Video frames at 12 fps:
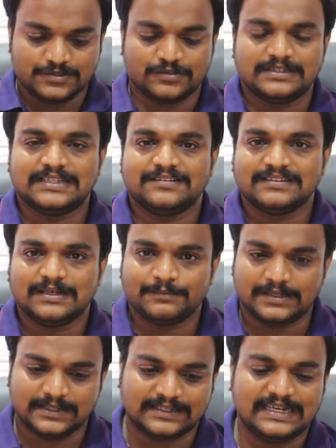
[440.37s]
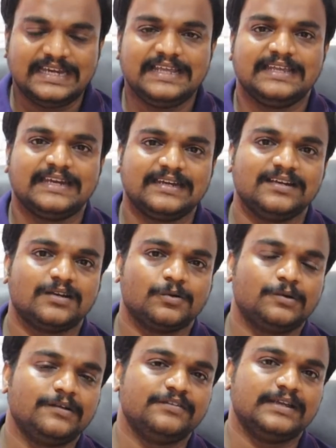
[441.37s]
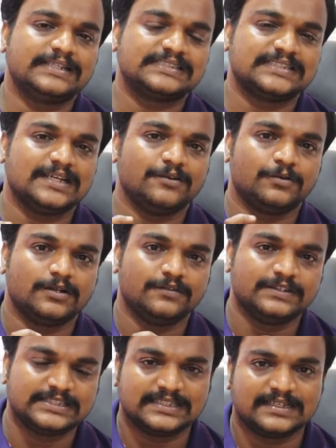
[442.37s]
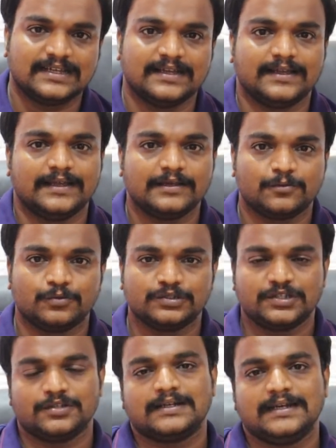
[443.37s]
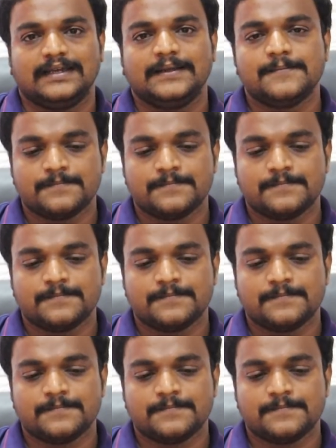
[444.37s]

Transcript: ஸோ இதை வந்து நம்ம அந்த க்ளீனிங் கிட்டுன்ற ஒரு எக்ஸ்ட்ரா ஒரு விஷயத்துக்காக கொடுத்ததுனால